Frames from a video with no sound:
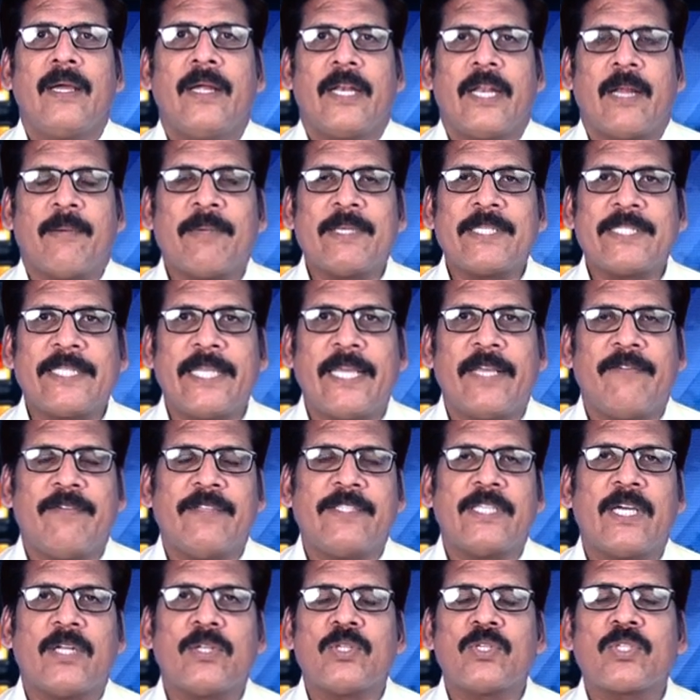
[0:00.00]
నమస్తే
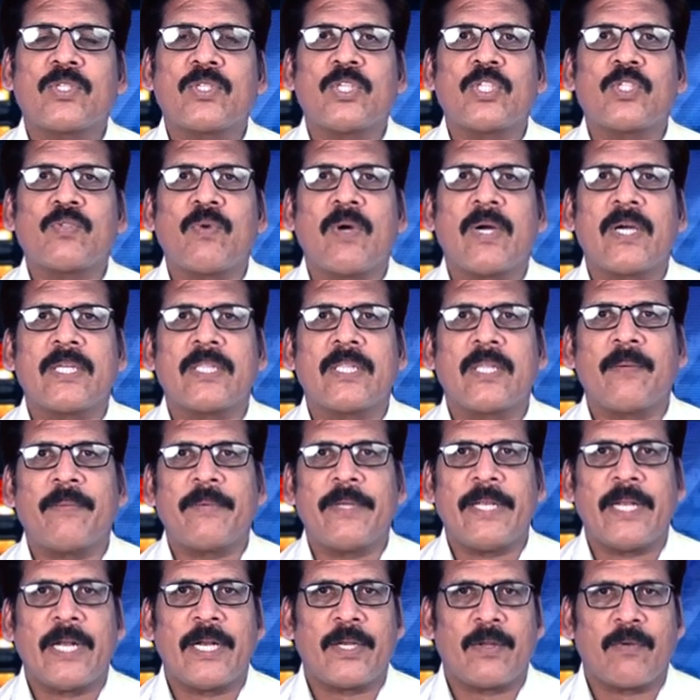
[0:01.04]
విజన్ స్వాగతం
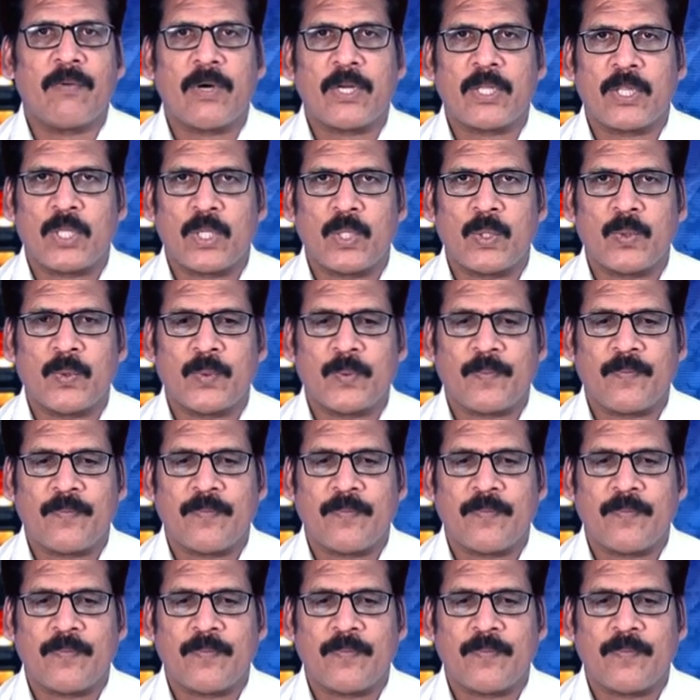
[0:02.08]
ఈనాటి వార్తలు